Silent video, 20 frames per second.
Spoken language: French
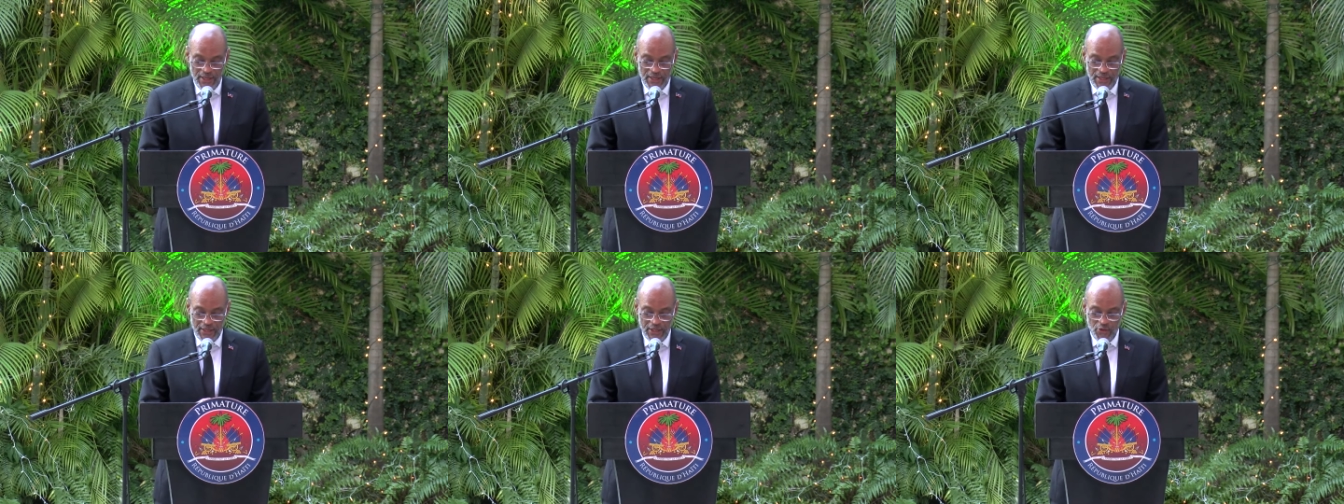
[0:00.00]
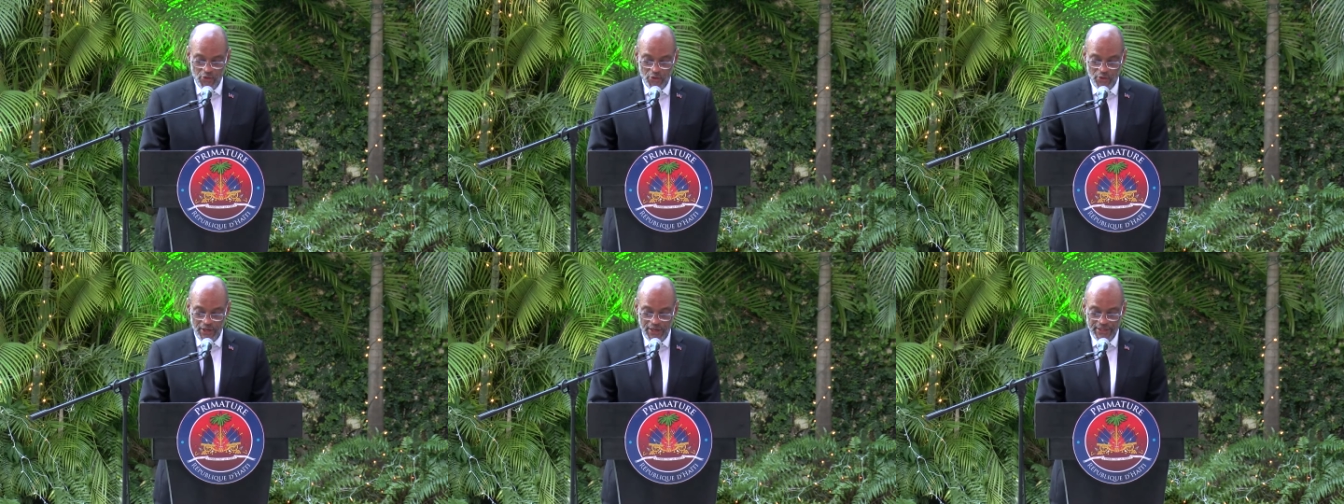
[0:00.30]
qui
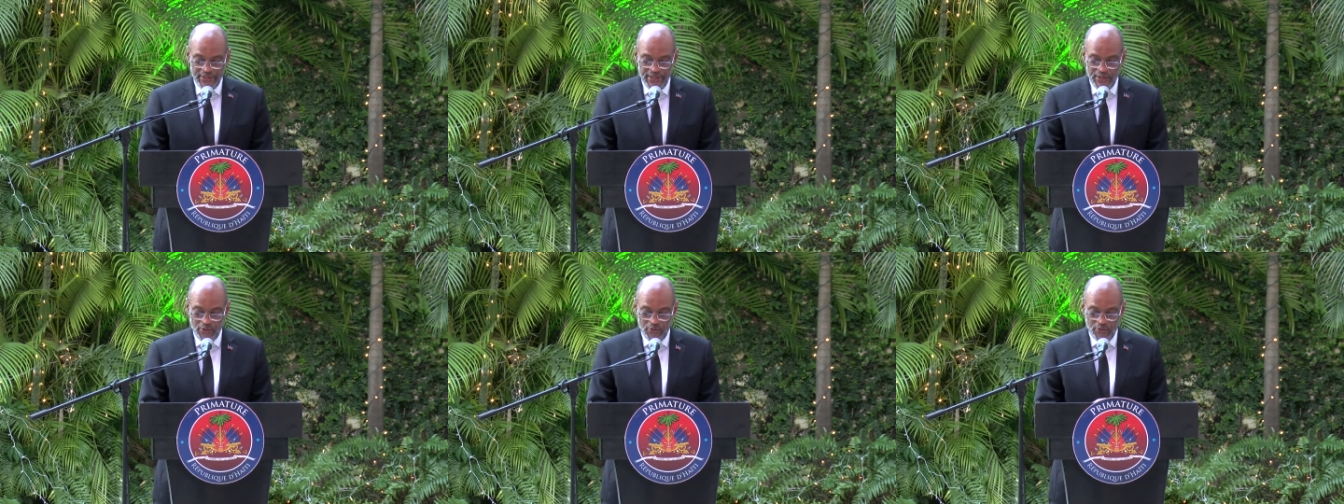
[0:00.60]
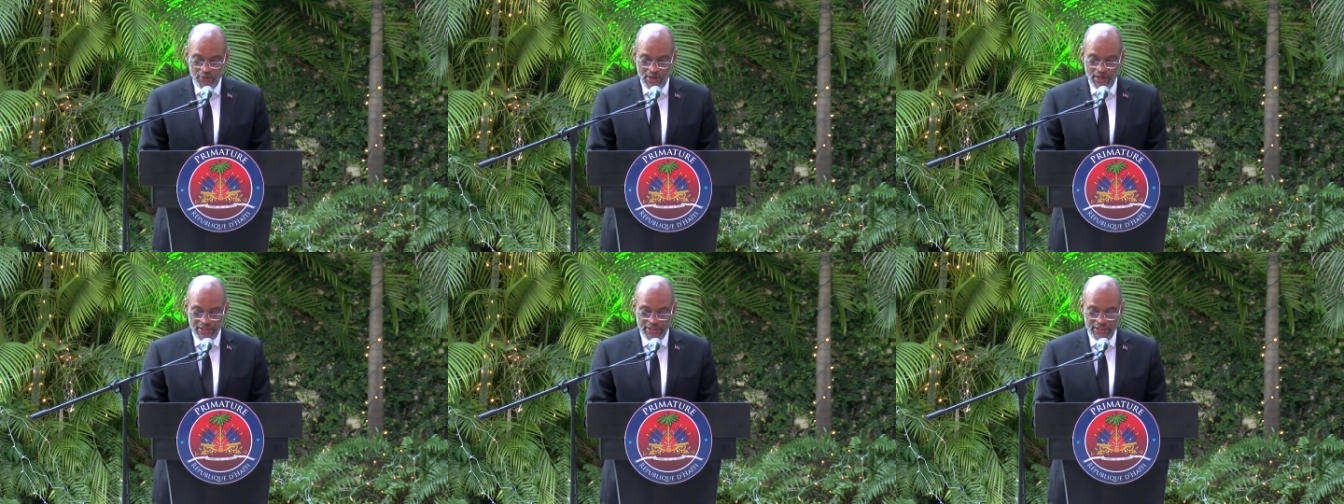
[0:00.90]
aurait
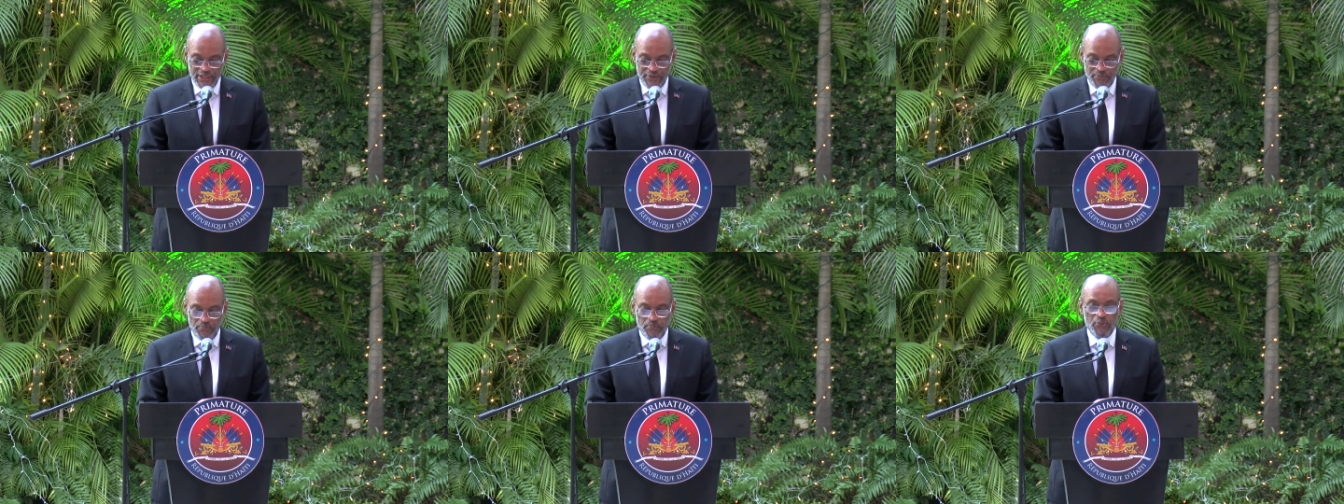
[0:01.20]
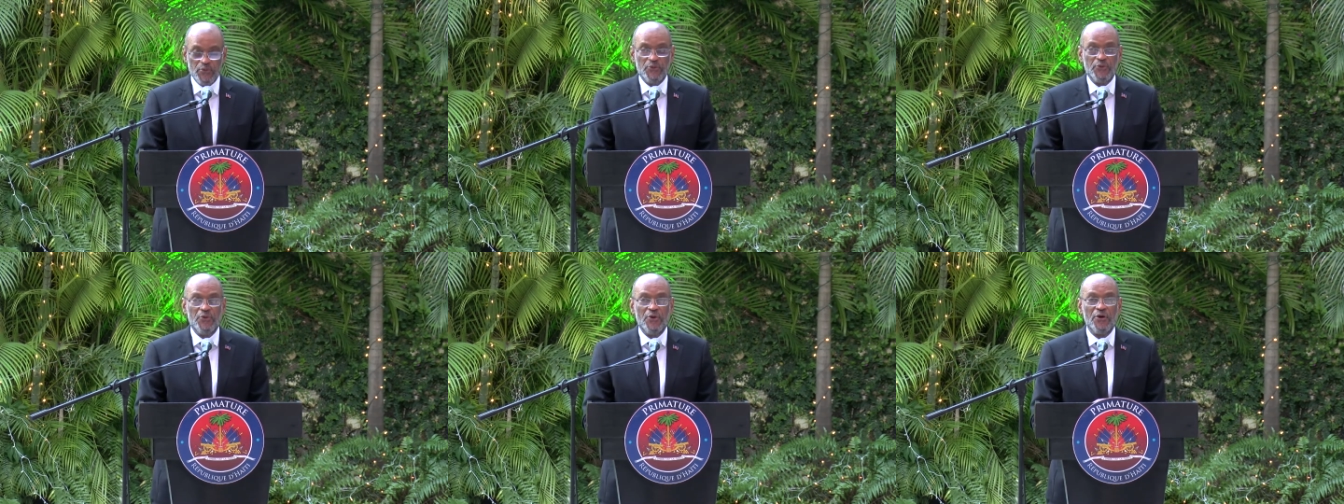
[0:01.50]
découragé
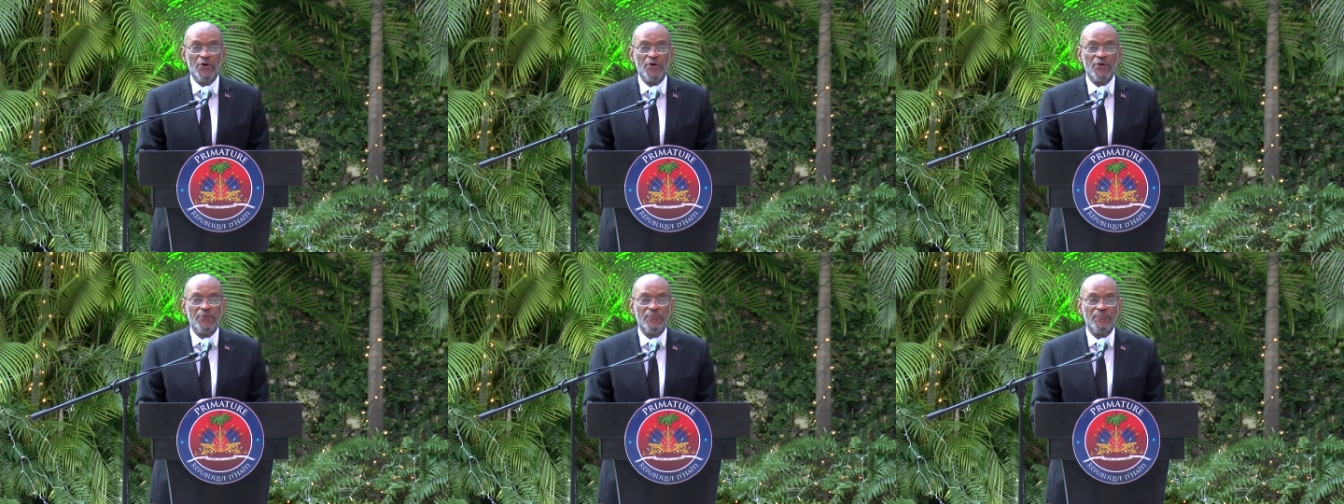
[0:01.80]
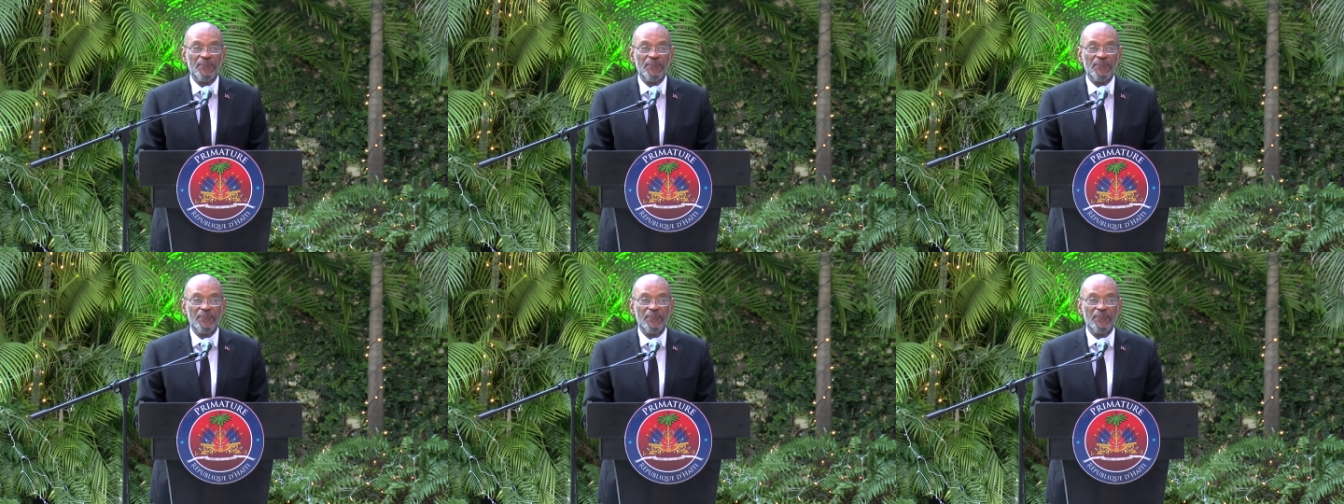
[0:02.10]
plus d'un,